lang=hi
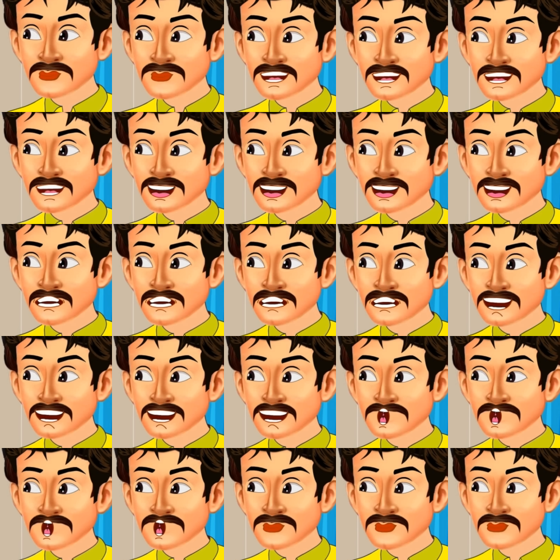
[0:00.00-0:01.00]
और इन
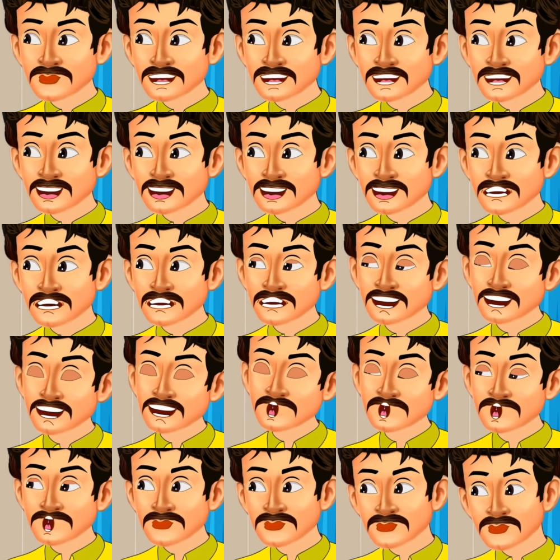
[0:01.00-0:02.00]
टॉफियों को सबके
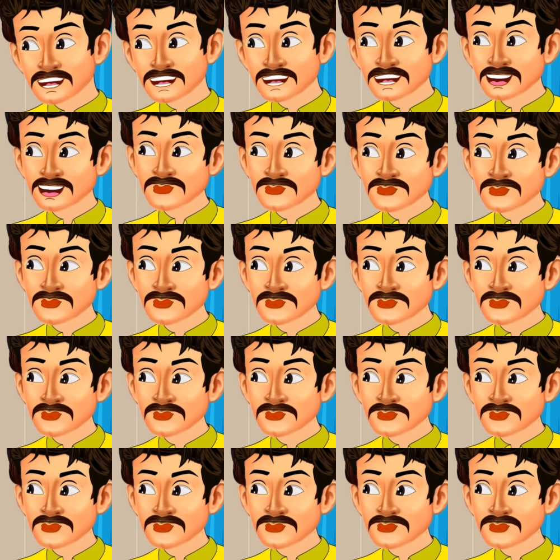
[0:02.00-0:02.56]
साथ शेयर करना